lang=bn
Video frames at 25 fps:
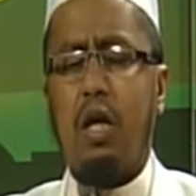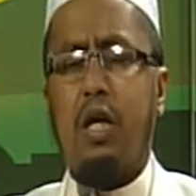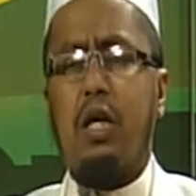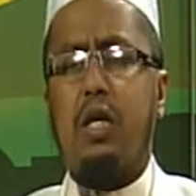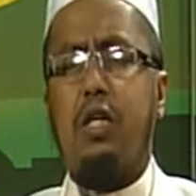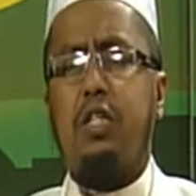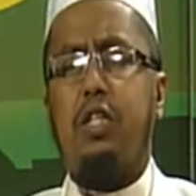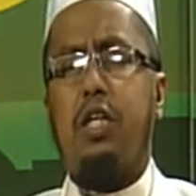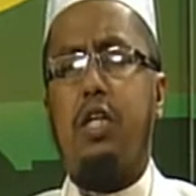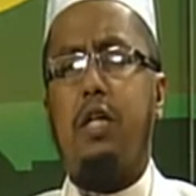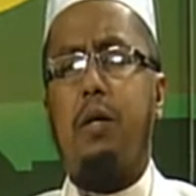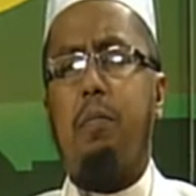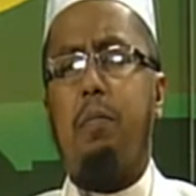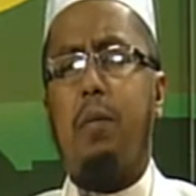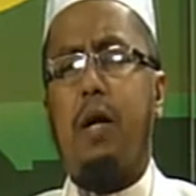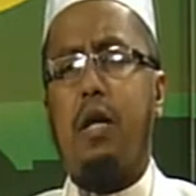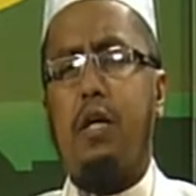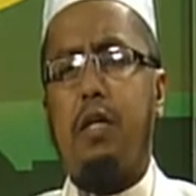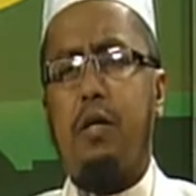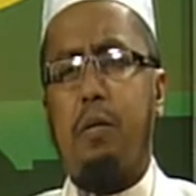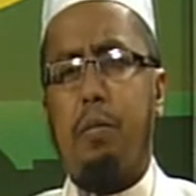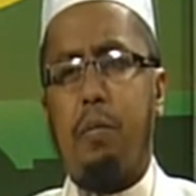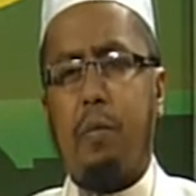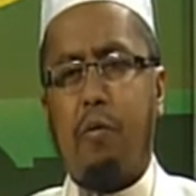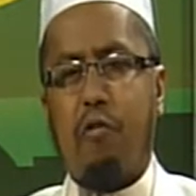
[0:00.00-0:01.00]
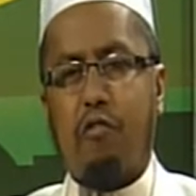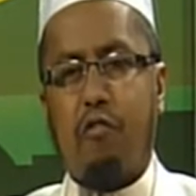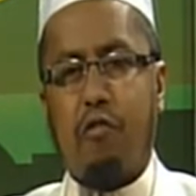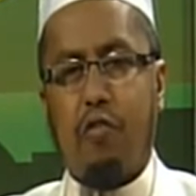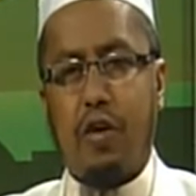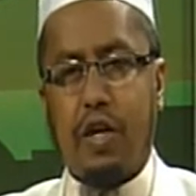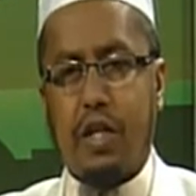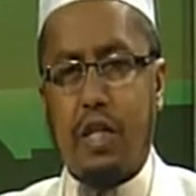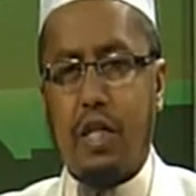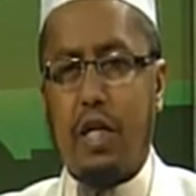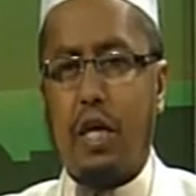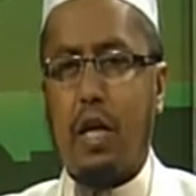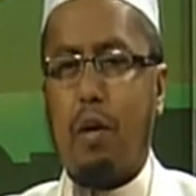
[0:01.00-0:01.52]
সেটা মাল্টি
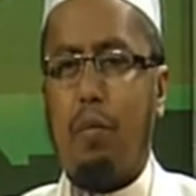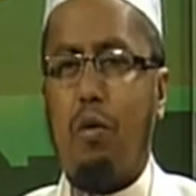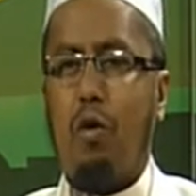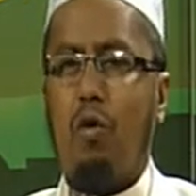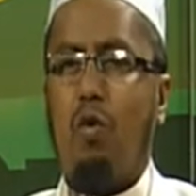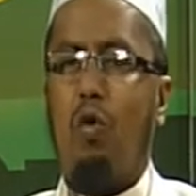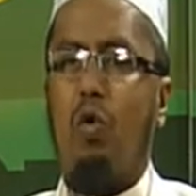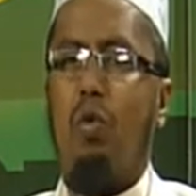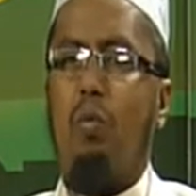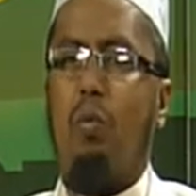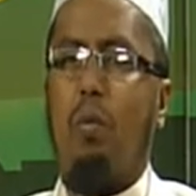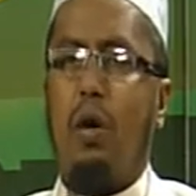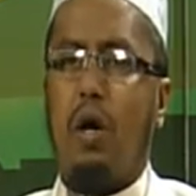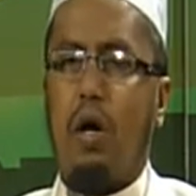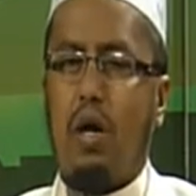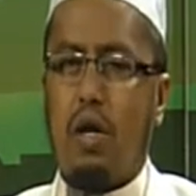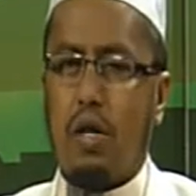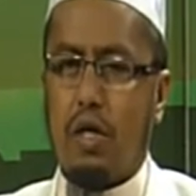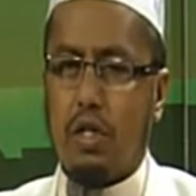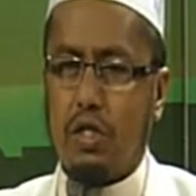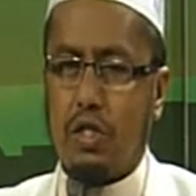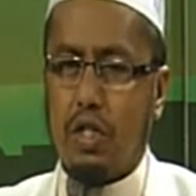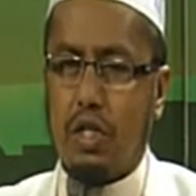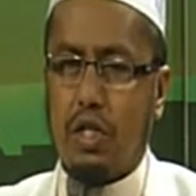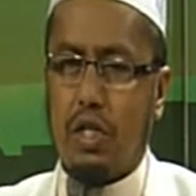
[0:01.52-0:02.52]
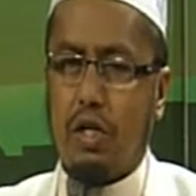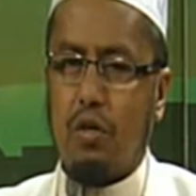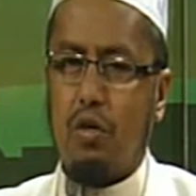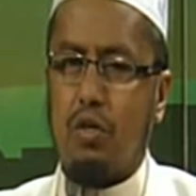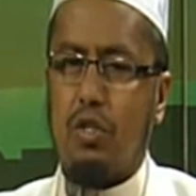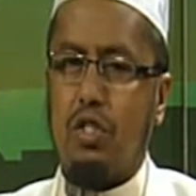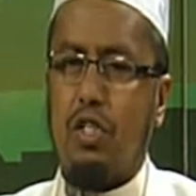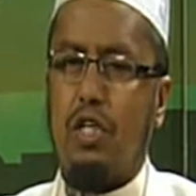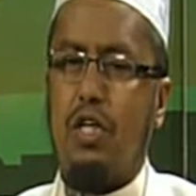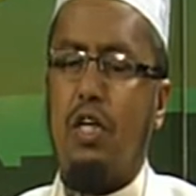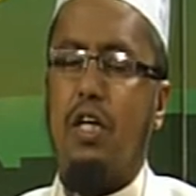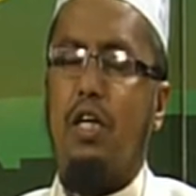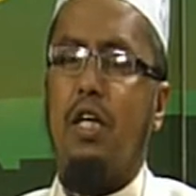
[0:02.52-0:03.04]
ফেইথের নামে হোক বা সেটা
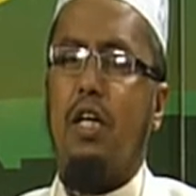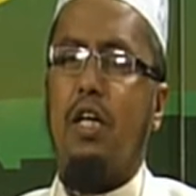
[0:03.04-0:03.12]
হচ্ছে